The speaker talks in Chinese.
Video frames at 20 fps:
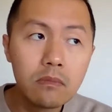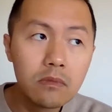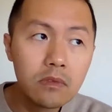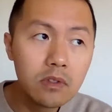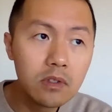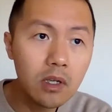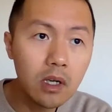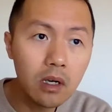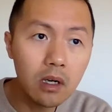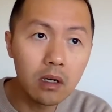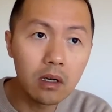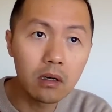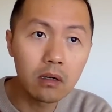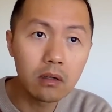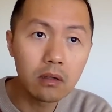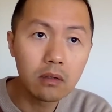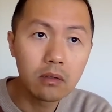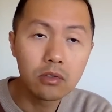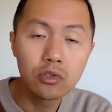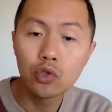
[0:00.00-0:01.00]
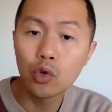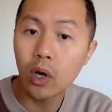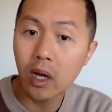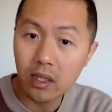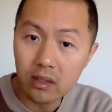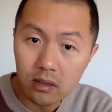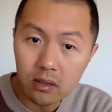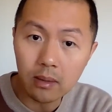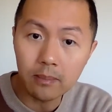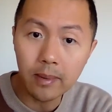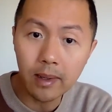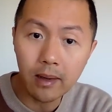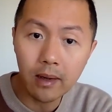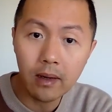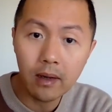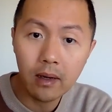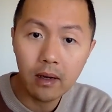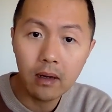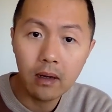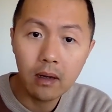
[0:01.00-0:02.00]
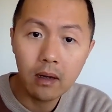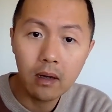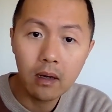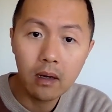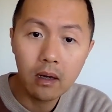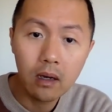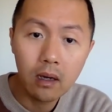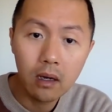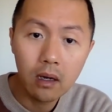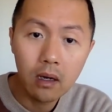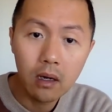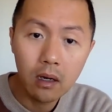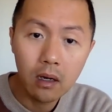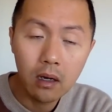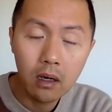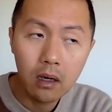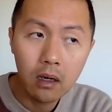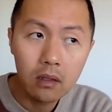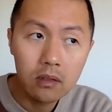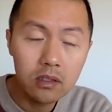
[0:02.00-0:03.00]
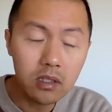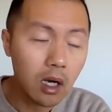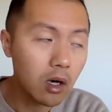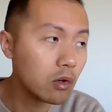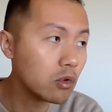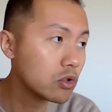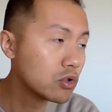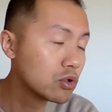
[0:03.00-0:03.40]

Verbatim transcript: 这算什么？找